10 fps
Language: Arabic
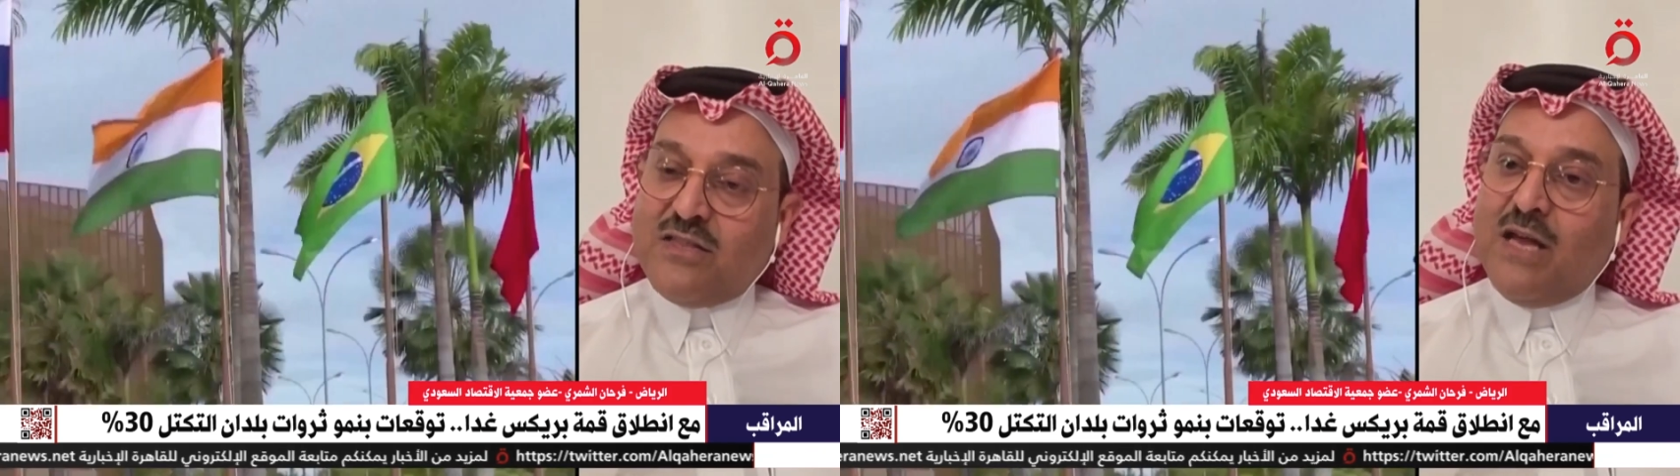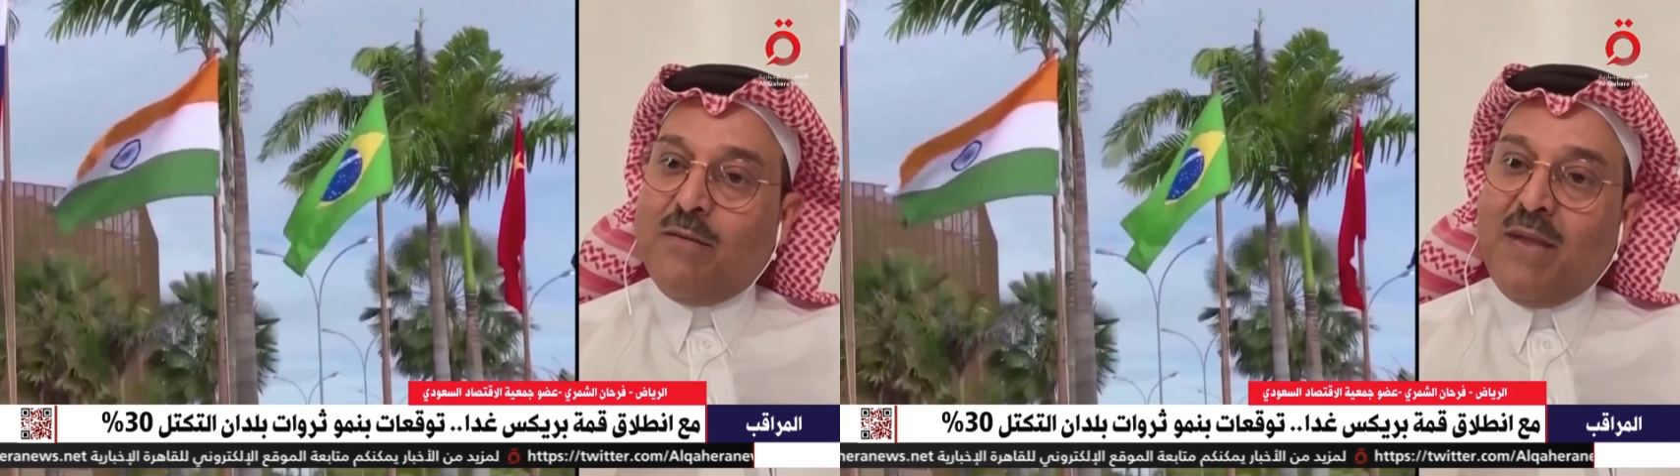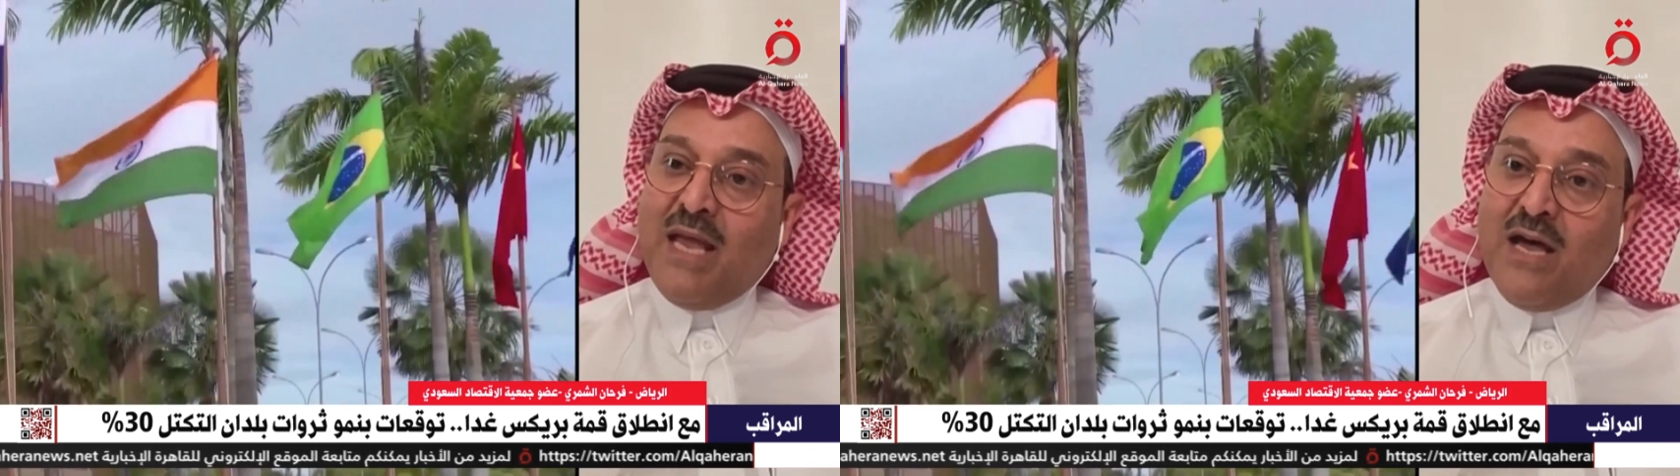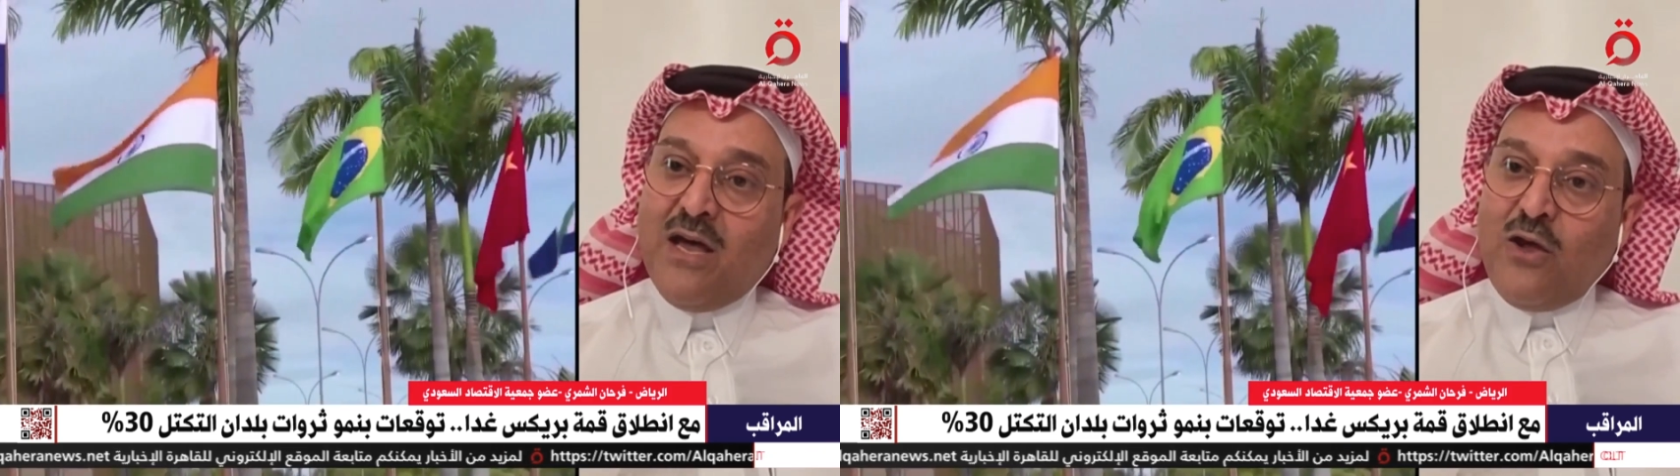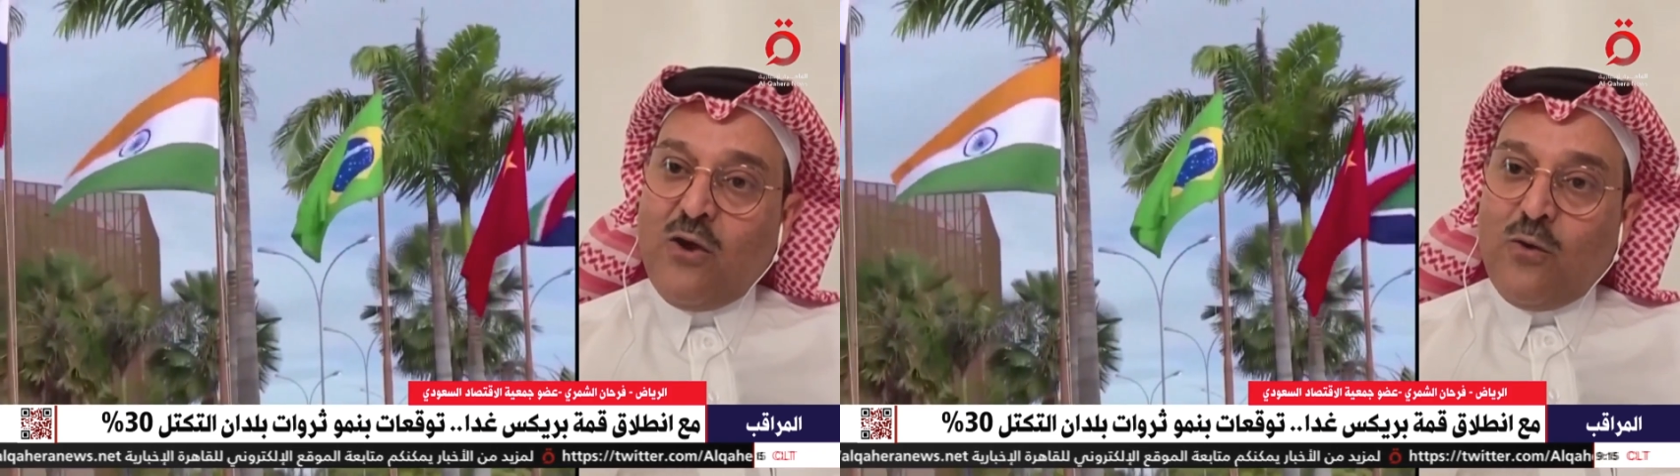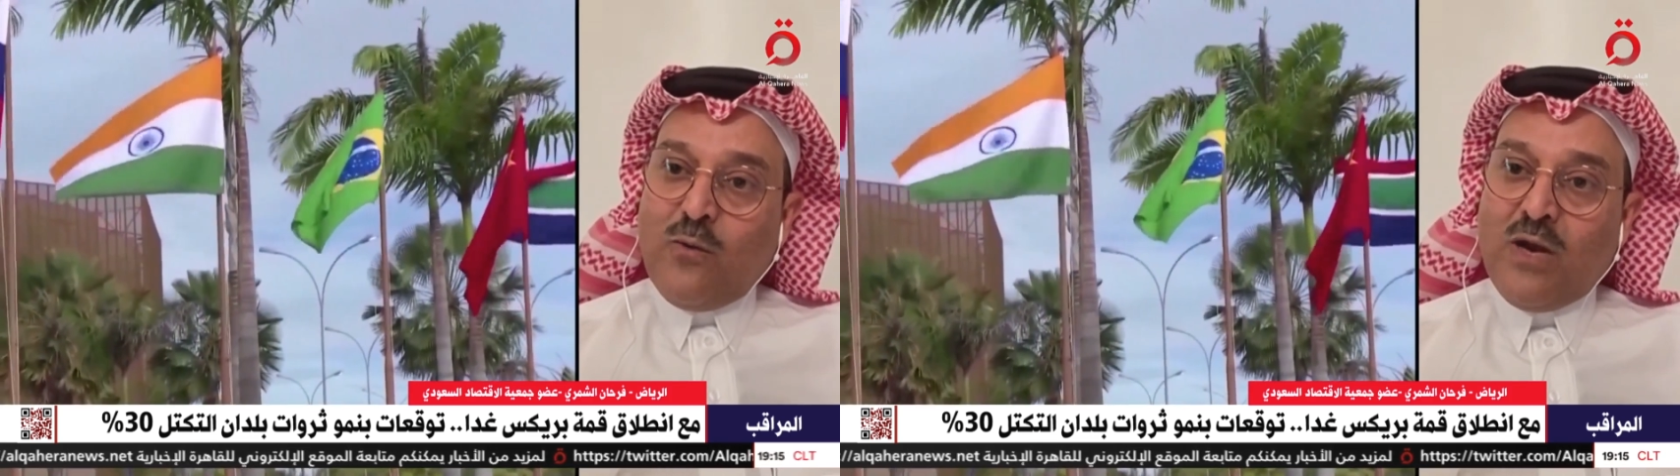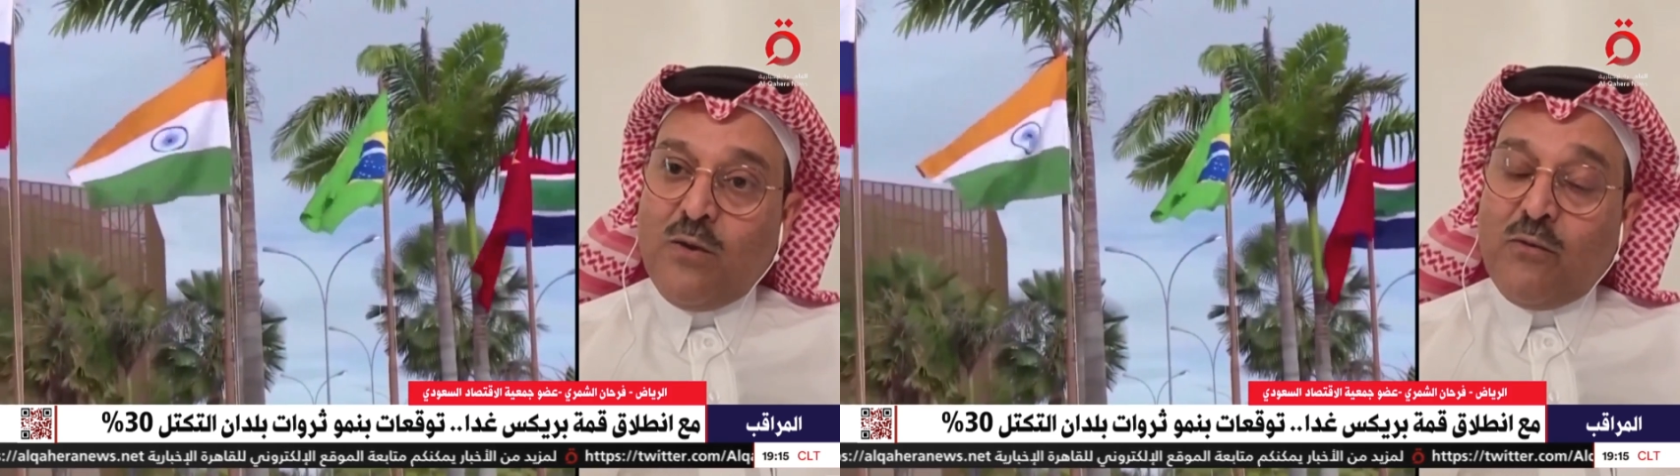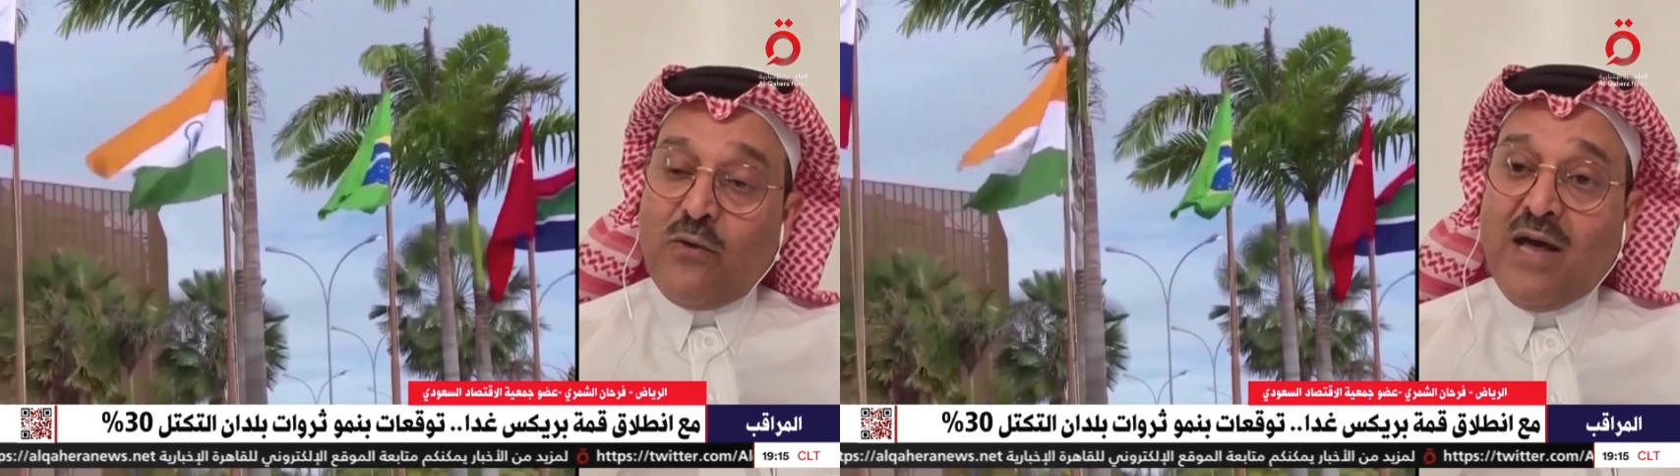للتنميه
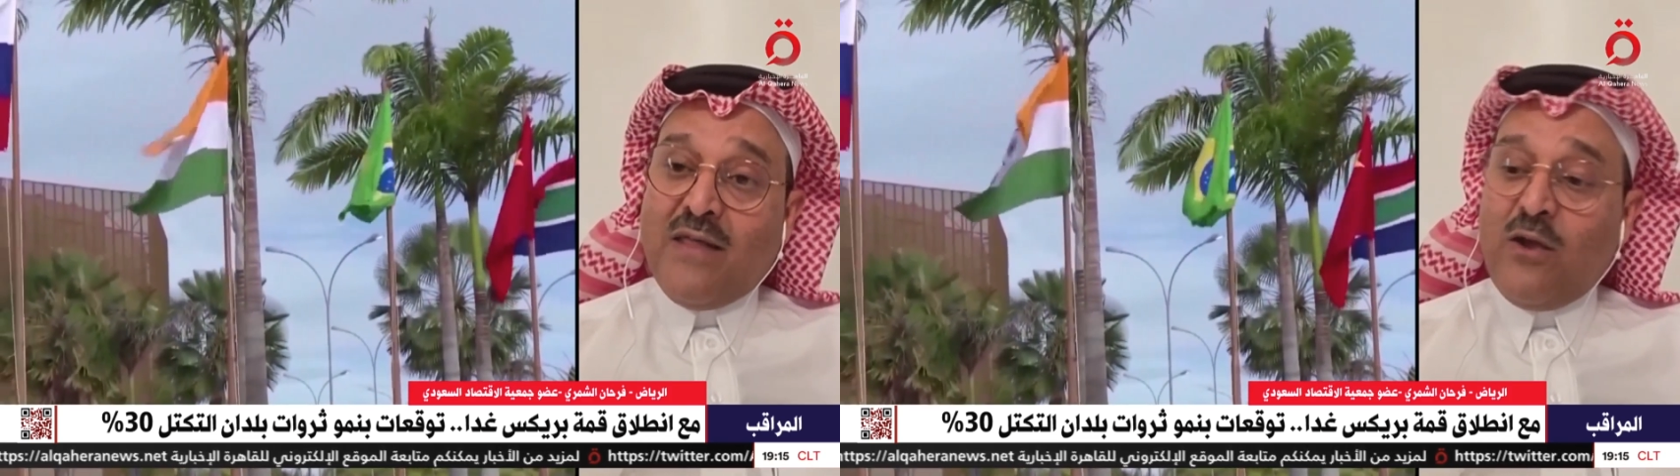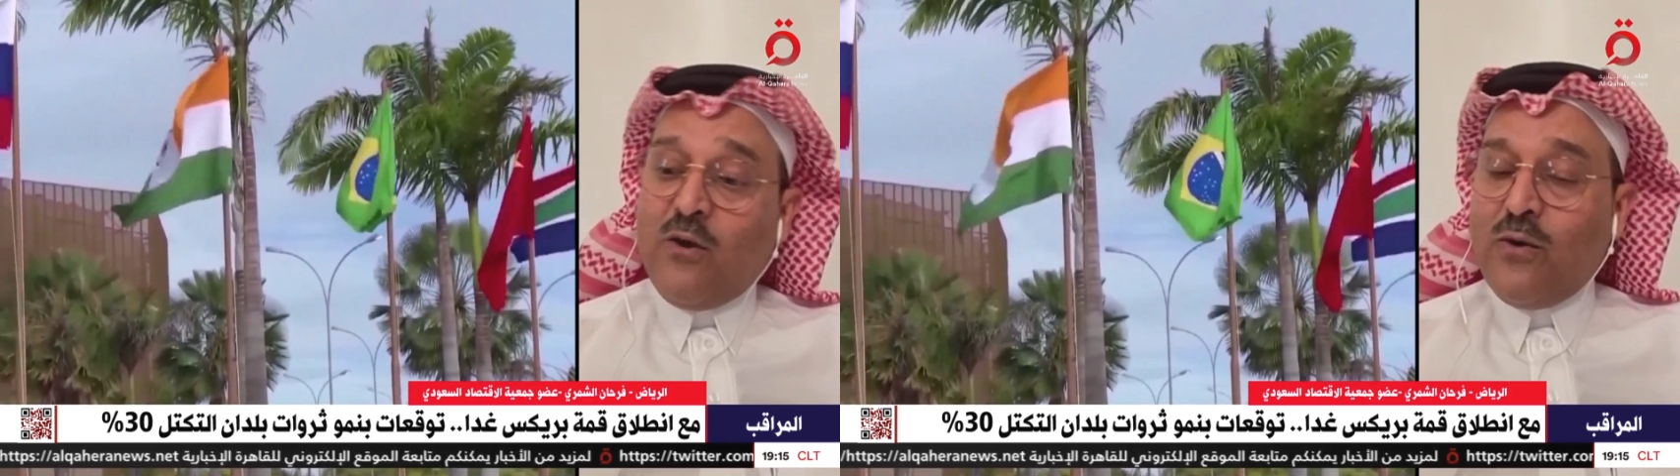وللامور هذه